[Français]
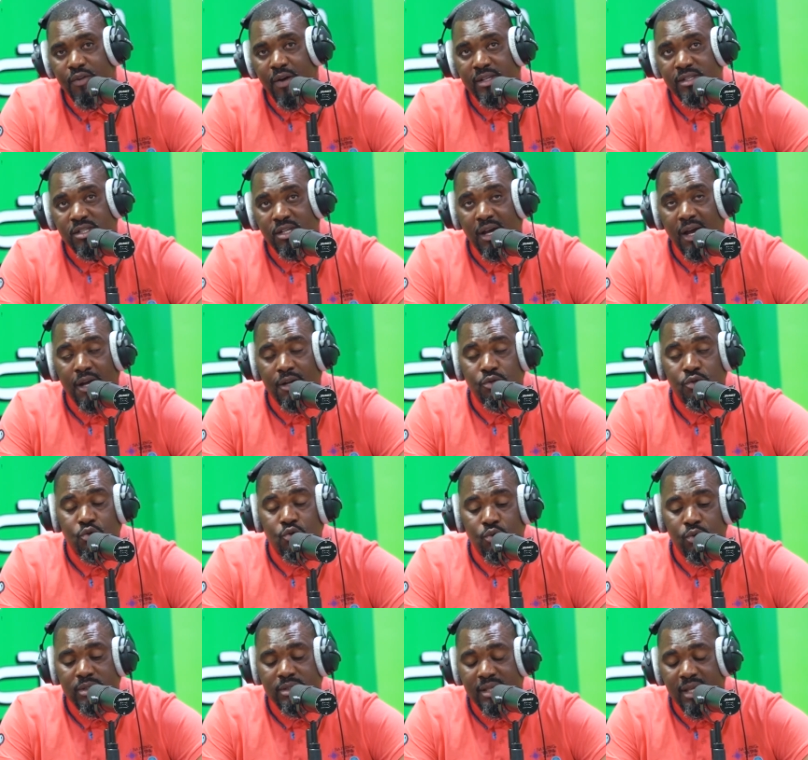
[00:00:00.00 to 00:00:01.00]
va se rendre du
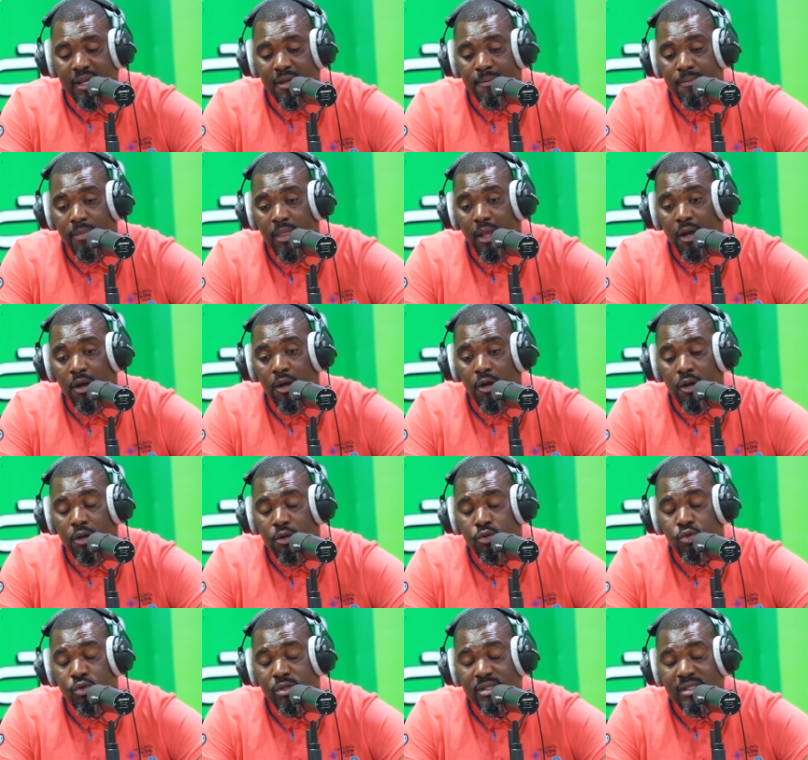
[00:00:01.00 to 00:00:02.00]
côté
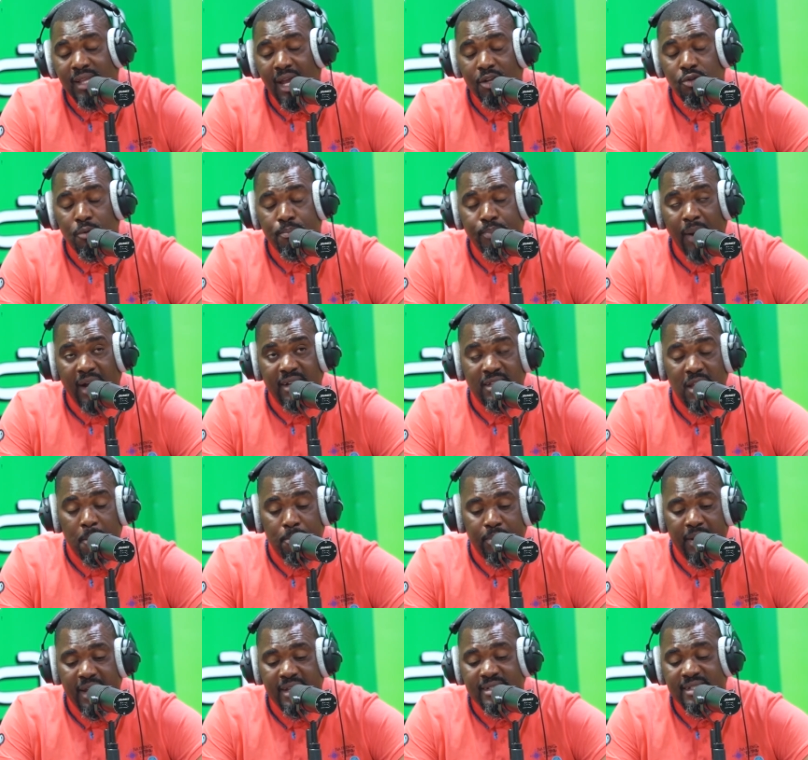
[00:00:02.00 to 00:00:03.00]
euh, du stade du Parc des
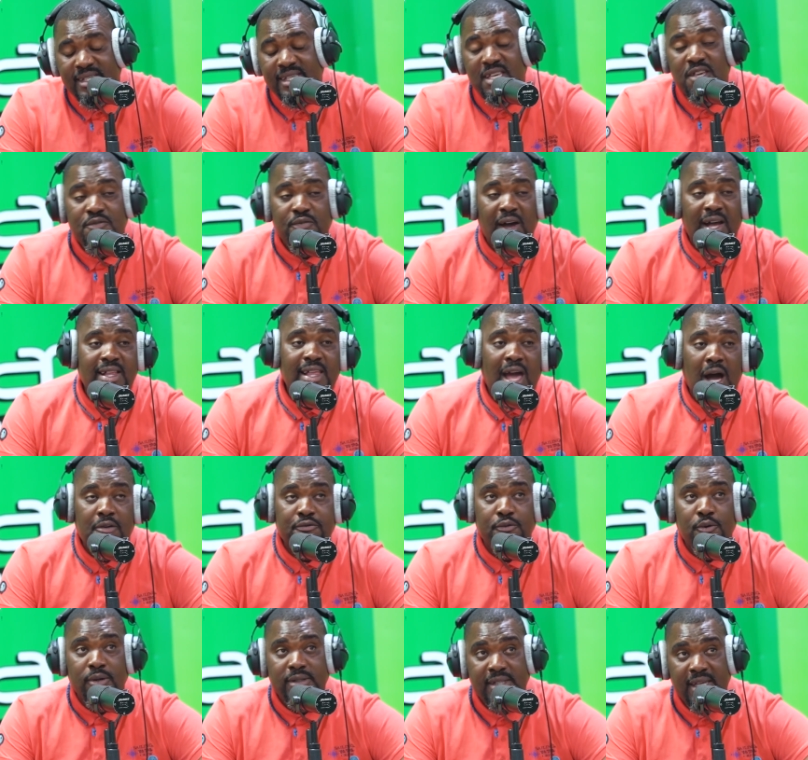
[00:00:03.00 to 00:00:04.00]
Princes, qui va aller
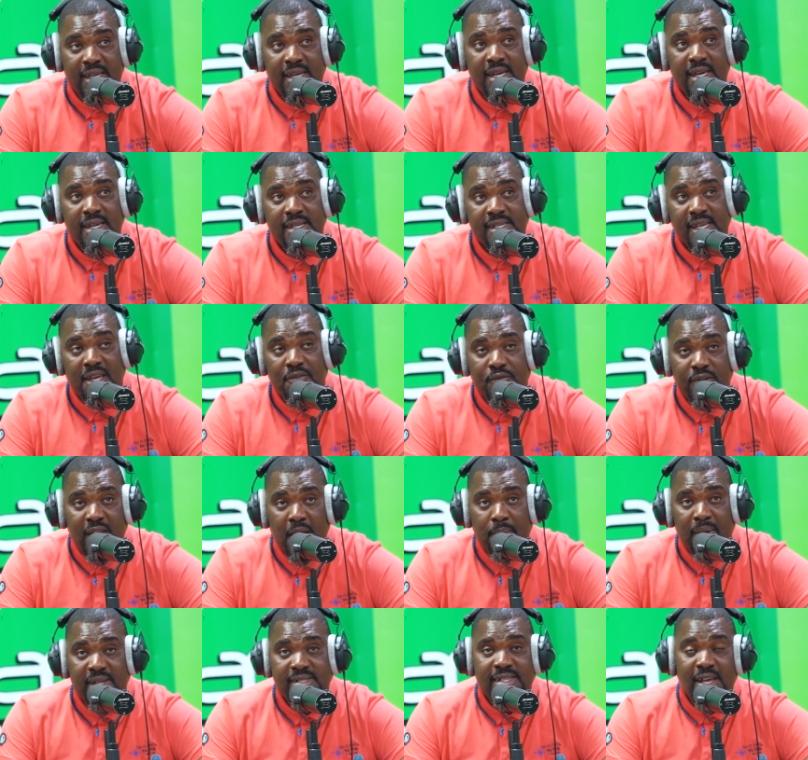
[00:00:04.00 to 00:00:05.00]
affronter, c'est
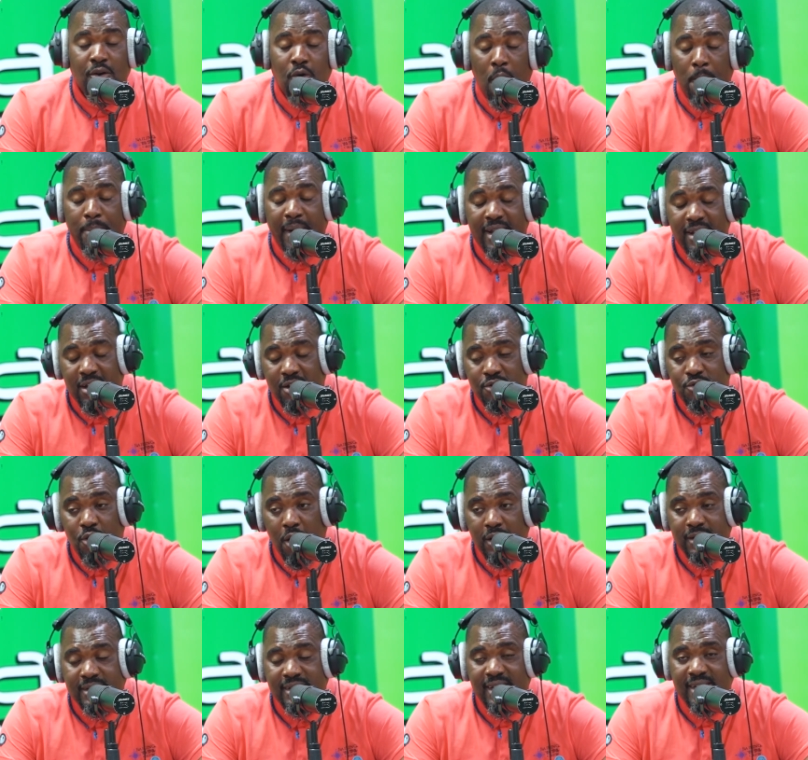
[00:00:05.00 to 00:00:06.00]
évidemment ses
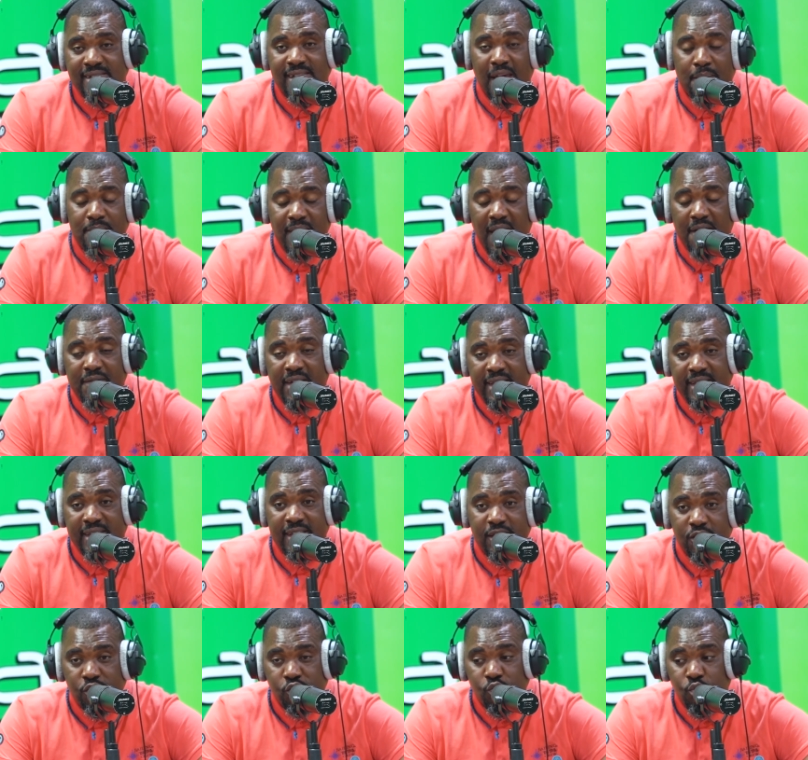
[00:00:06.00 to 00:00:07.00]
compatriotes, ses amis avec
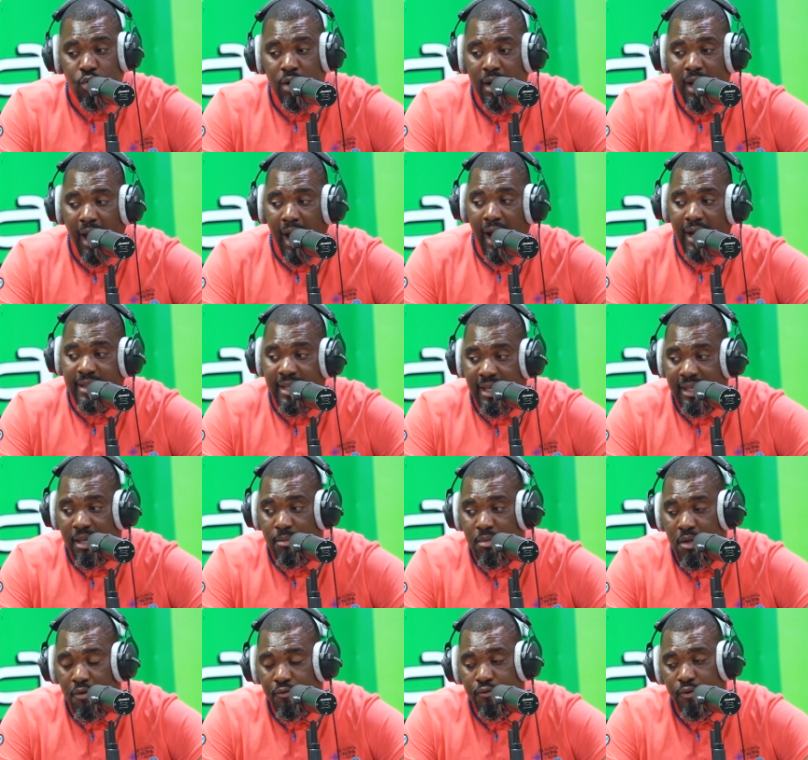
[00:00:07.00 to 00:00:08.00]
qui il joue en
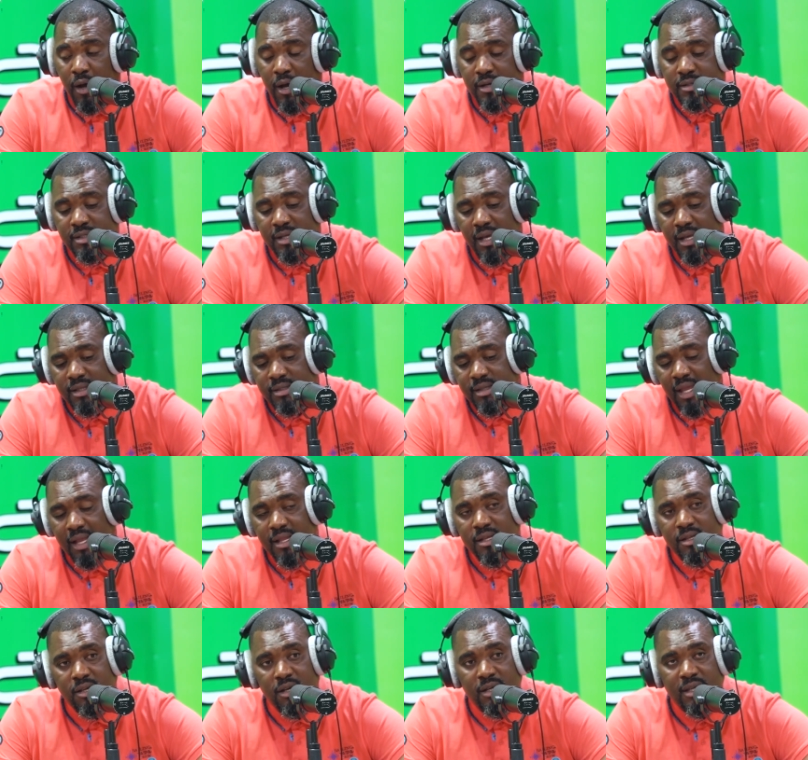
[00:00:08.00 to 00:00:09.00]
équipe de France,
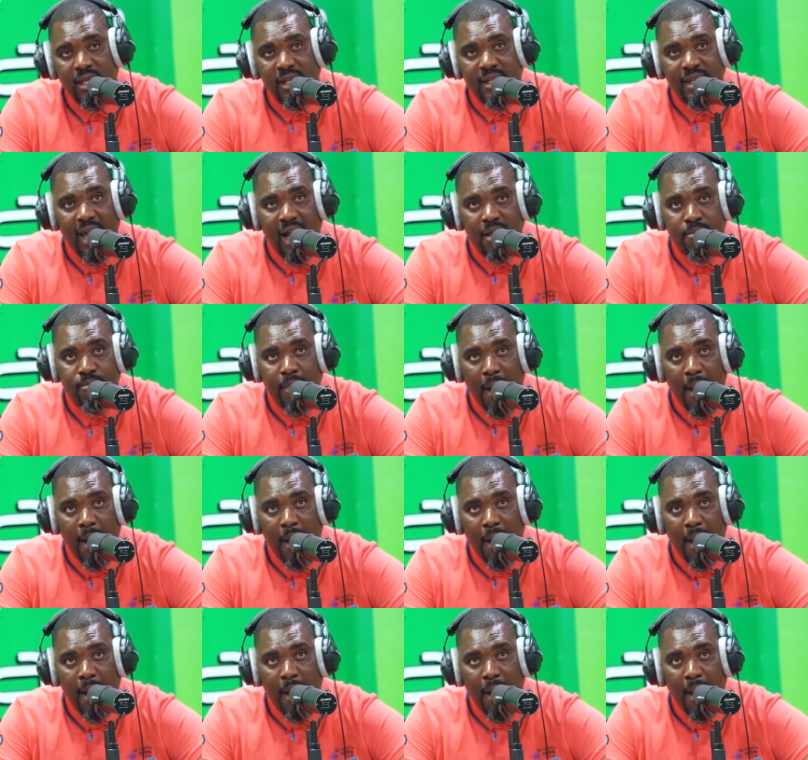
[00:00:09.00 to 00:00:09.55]
tels que Kylian